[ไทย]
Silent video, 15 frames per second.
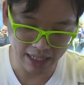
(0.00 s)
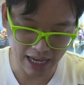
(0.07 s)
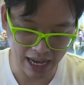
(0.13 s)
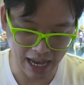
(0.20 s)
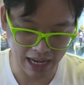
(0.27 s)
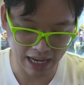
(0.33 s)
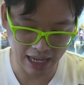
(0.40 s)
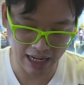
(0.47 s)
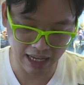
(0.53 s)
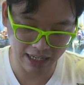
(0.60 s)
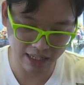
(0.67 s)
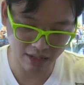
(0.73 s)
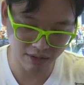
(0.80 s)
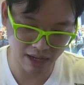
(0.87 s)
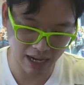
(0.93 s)
ทางอะไร
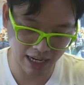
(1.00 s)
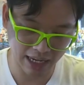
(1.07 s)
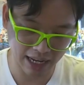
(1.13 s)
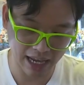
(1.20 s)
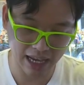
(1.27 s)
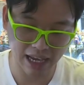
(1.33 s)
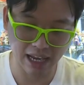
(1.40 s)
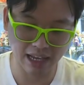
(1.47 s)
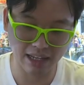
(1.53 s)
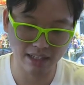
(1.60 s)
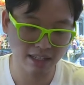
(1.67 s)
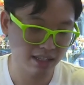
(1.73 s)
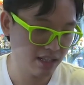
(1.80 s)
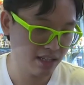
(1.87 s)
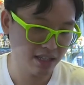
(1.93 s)
เท่าไหร่นะฮะ
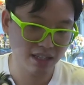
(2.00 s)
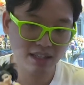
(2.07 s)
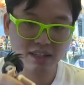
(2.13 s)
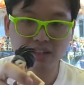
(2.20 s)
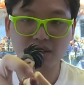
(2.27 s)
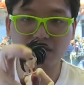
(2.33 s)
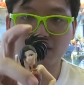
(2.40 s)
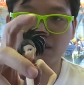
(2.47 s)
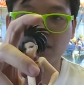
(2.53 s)
ก็คือ